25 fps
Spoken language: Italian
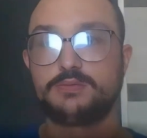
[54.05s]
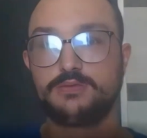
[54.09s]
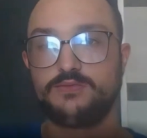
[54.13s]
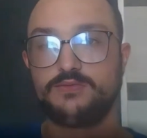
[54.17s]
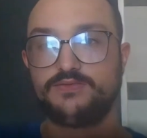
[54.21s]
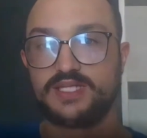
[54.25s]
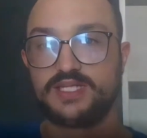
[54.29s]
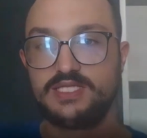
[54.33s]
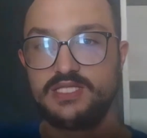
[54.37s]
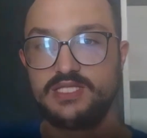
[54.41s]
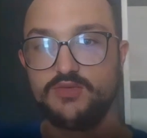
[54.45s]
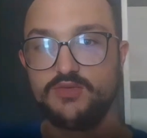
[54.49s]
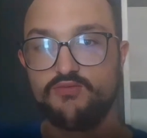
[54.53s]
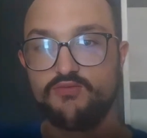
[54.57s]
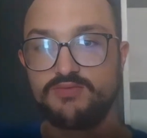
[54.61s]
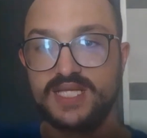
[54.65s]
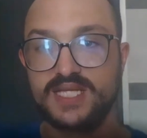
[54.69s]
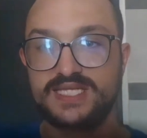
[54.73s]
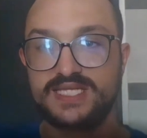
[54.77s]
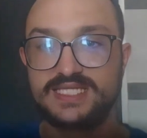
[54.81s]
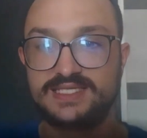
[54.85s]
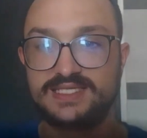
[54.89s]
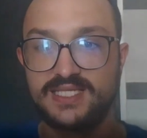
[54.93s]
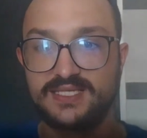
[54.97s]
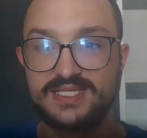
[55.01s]
Fatti una
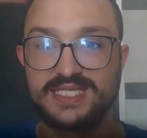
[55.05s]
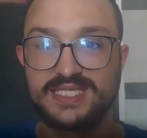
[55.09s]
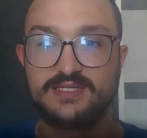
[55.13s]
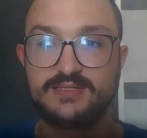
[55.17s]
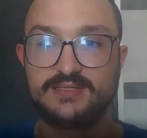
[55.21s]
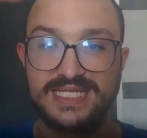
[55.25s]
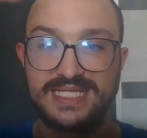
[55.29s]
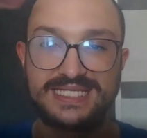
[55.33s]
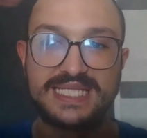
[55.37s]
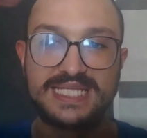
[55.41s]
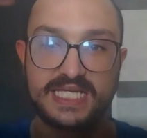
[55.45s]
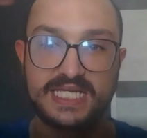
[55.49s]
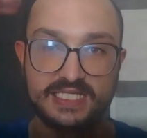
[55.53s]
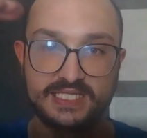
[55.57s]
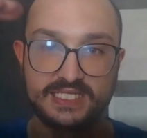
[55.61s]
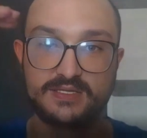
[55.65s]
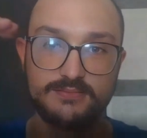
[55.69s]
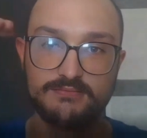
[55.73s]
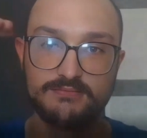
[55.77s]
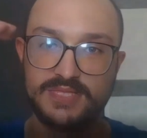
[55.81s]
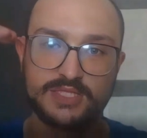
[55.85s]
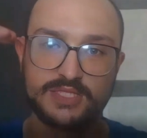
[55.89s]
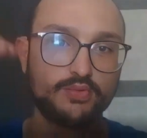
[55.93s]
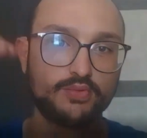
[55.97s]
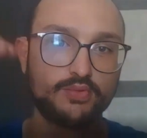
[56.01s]
lista dei, dei task,
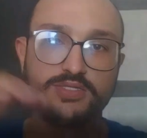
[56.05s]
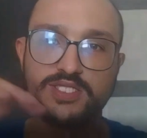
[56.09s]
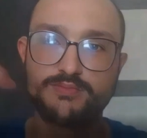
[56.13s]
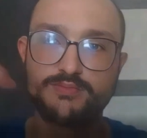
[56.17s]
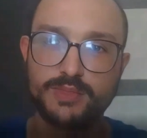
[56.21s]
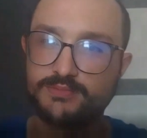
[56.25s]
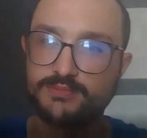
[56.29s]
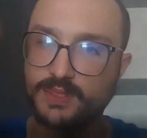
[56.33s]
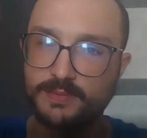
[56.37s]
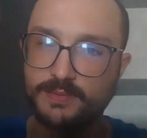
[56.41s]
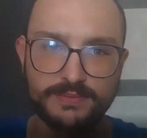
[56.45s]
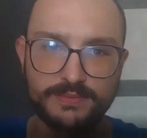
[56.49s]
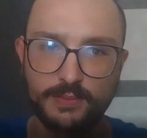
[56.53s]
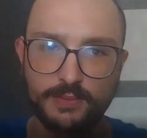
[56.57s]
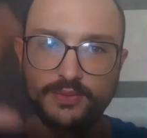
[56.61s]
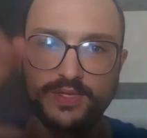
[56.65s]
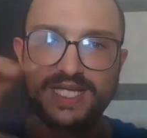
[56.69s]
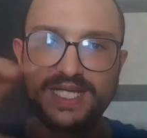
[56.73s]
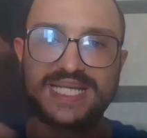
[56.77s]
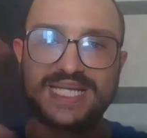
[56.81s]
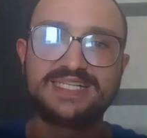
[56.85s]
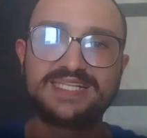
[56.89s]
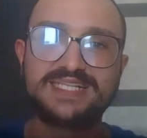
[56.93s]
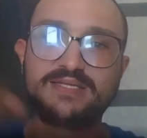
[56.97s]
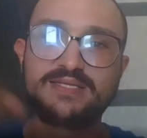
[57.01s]
a tutti, per, per, proprio
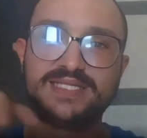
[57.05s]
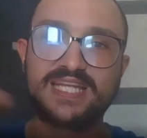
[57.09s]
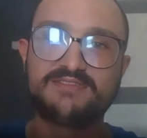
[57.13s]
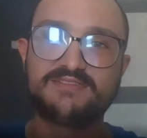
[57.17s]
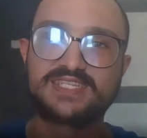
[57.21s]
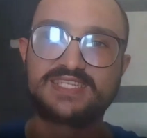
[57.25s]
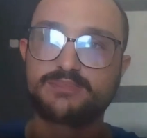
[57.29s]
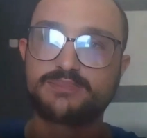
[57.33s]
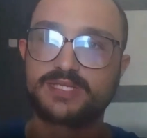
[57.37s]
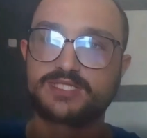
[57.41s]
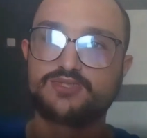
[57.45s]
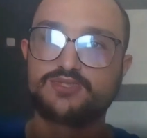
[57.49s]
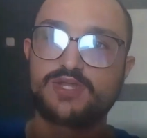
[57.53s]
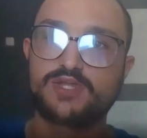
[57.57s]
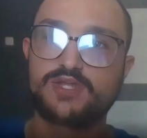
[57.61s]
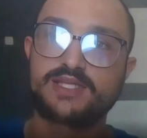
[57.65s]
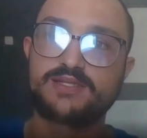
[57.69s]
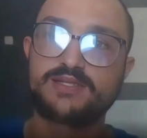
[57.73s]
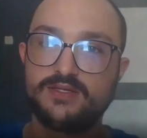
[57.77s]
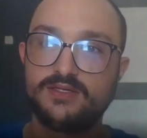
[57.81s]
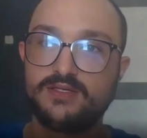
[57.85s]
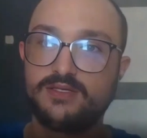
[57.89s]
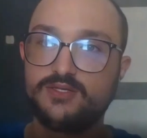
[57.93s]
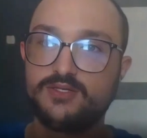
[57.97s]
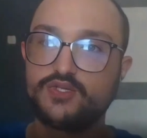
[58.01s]
anche nella vita
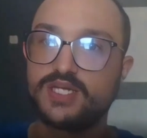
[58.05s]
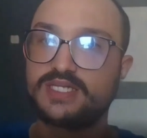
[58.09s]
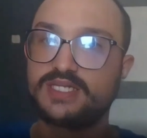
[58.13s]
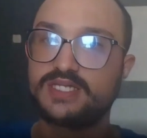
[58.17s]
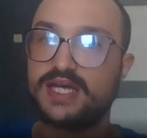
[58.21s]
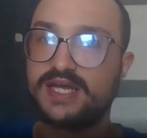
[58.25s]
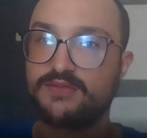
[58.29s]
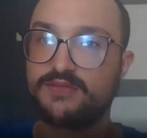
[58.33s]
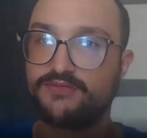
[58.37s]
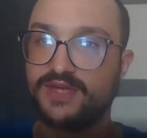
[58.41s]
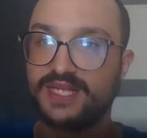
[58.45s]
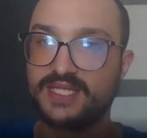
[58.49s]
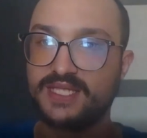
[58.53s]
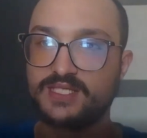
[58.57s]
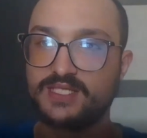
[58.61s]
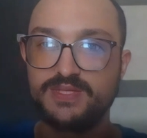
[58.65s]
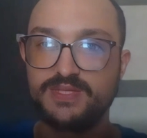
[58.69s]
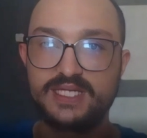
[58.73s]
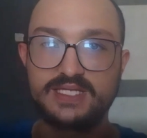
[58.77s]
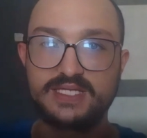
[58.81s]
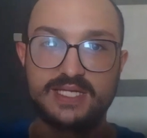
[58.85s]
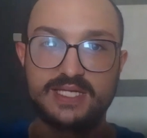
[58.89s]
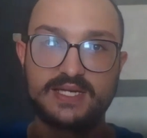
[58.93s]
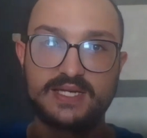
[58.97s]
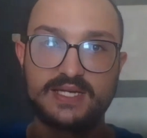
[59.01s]
personale, cioè dal fare la
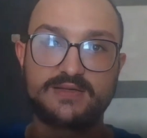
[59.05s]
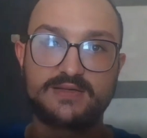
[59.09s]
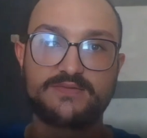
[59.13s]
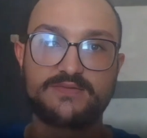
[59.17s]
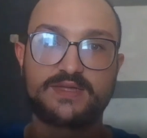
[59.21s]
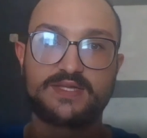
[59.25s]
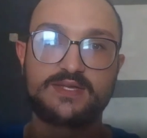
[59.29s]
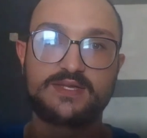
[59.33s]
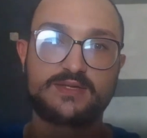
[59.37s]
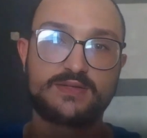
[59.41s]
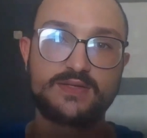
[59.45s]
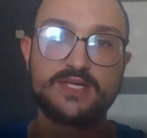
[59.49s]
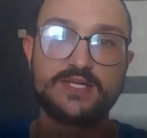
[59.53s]
spesa, fare le...